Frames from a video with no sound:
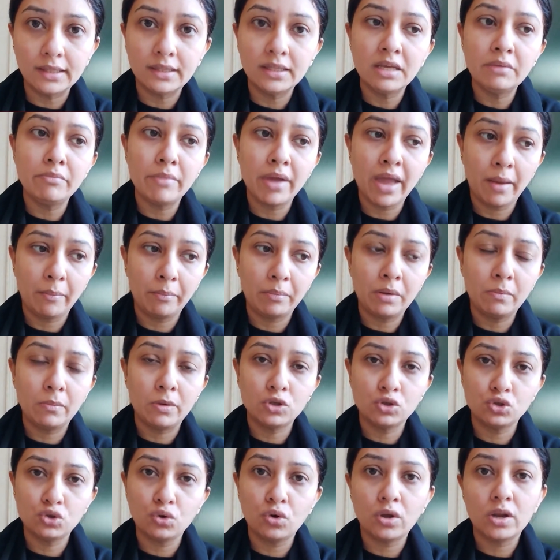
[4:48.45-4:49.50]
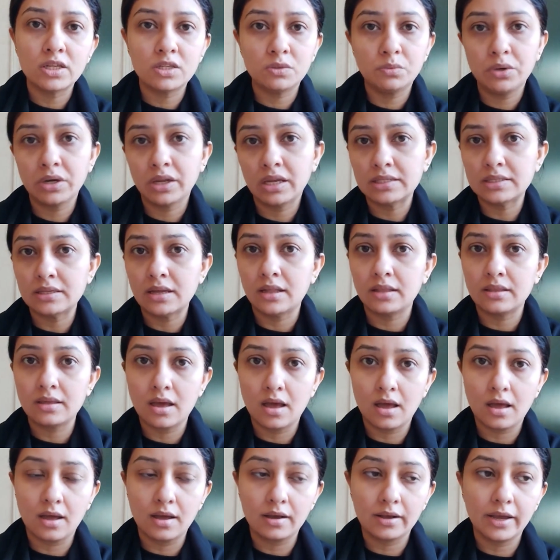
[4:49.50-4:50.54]
थी मैं अपने बच्चों और हस्बैंड के साथ
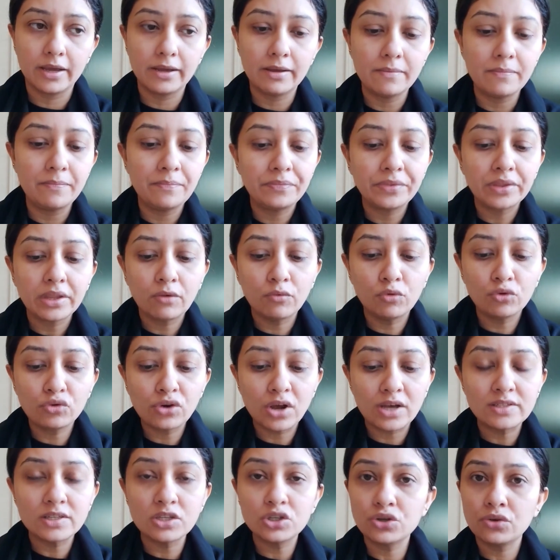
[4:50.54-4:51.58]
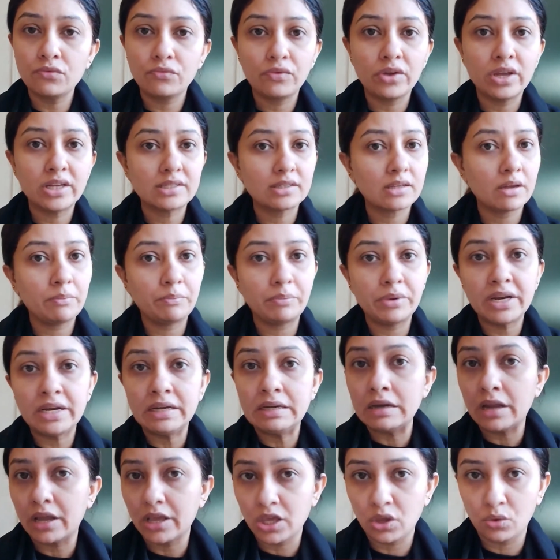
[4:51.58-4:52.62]
यहाँ आ गई वो ट्रांजिशन फेज कंप्लीट
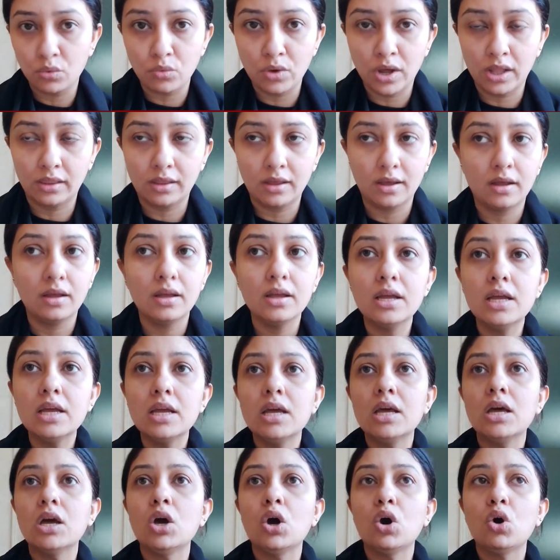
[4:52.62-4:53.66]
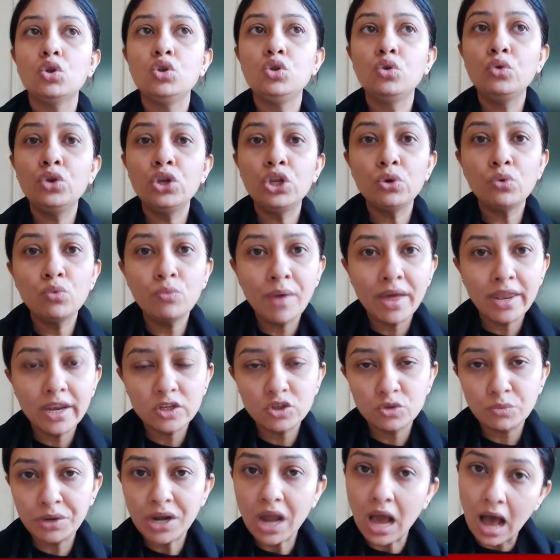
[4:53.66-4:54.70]
नहीं हुआ था जो न्यू
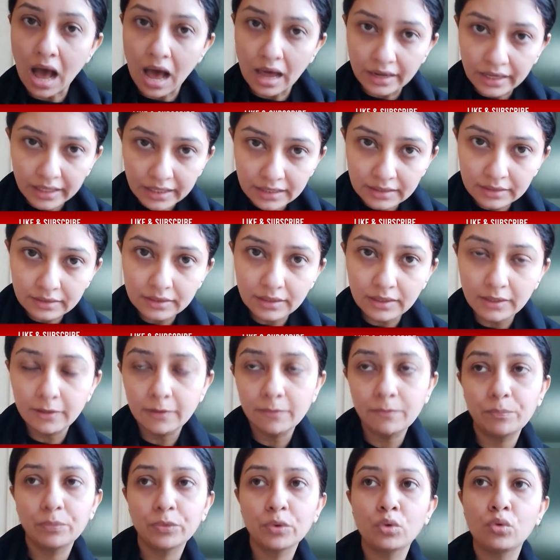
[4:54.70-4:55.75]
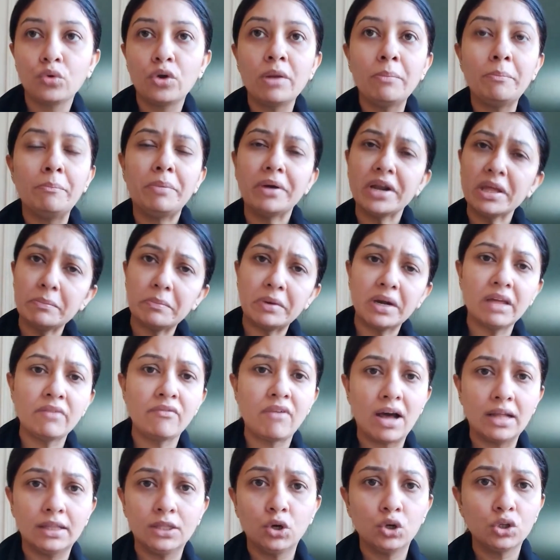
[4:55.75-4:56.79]
मैनेजमेंट आ रही थी उन्होंने बड़े बड़े
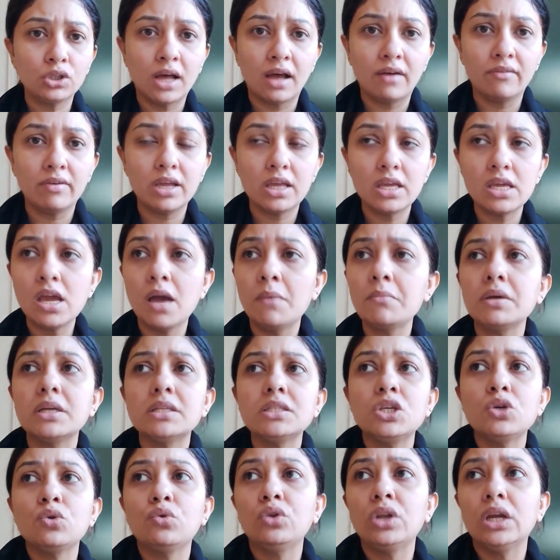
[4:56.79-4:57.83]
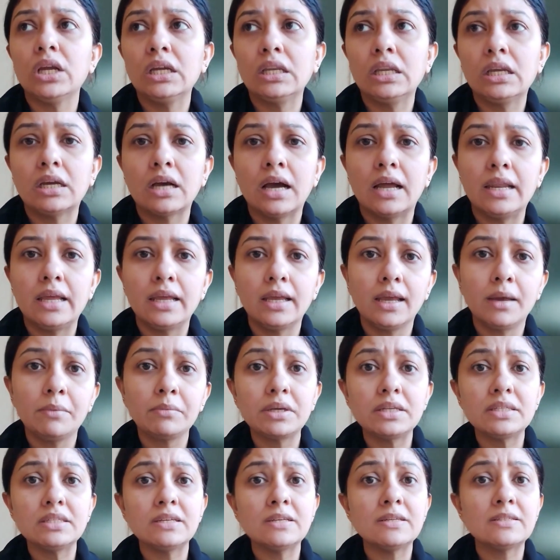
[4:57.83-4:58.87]
वादे और दावे किए हम किसी को नहीं निकालेंगे हम
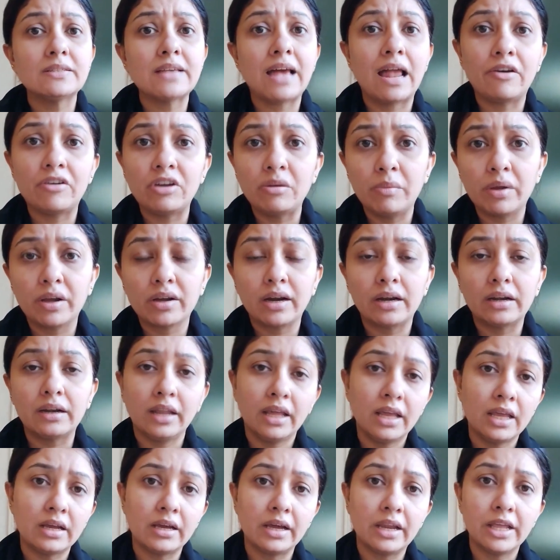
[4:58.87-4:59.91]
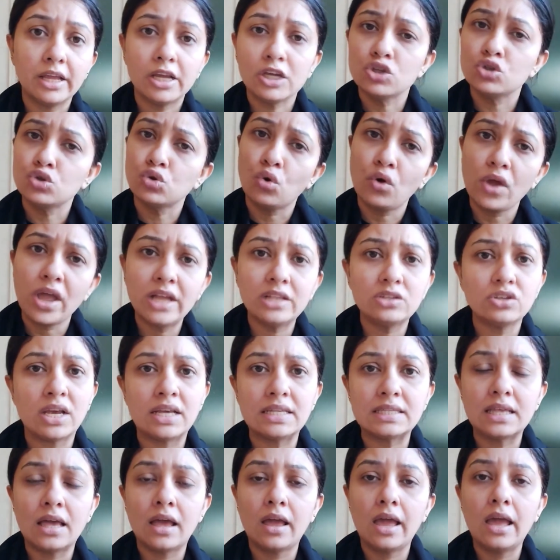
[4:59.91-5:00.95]
किसी की सैलरी में कट नहीं करेंगे जो है
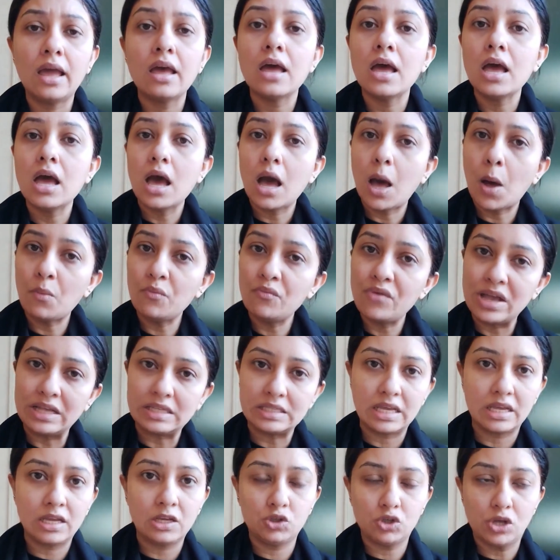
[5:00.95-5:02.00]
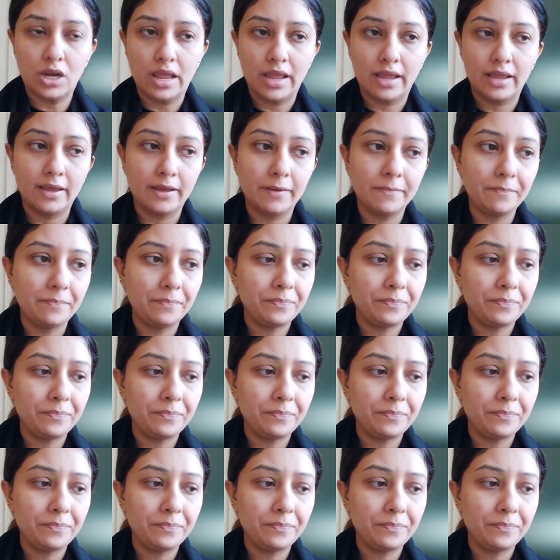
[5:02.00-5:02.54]
जैसा है हम वैसे ही चलाएंगे